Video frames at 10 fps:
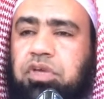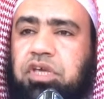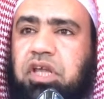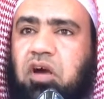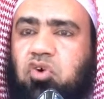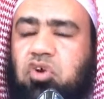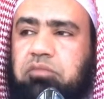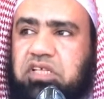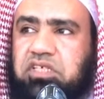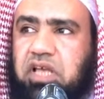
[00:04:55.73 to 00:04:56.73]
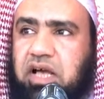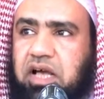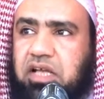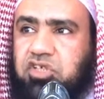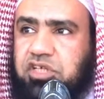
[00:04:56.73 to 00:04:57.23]
بناء
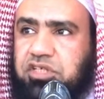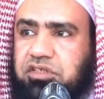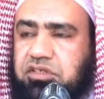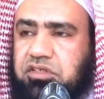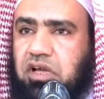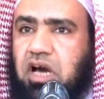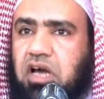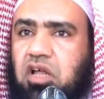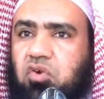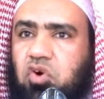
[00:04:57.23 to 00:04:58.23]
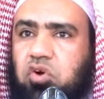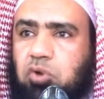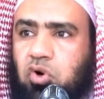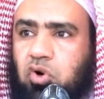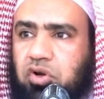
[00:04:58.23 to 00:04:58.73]
المساجد على
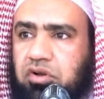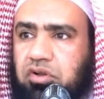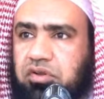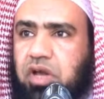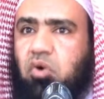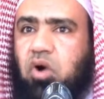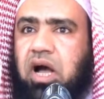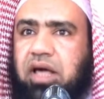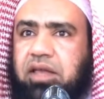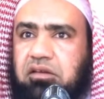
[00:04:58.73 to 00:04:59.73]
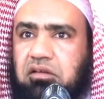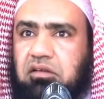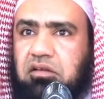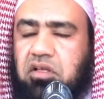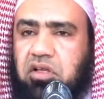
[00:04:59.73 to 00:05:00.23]
القبور نوعان
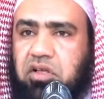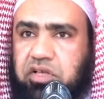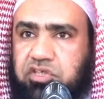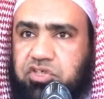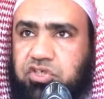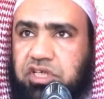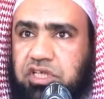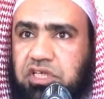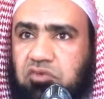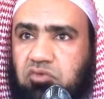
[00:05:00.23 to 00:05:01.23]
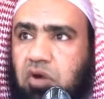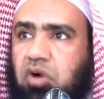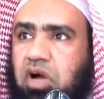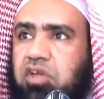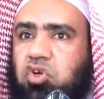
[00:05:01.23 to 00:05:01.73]
حسي
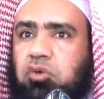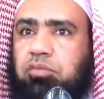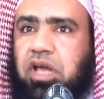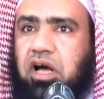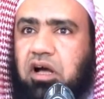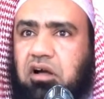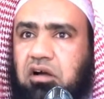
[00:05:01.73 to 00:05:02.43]
وهو ان يبنى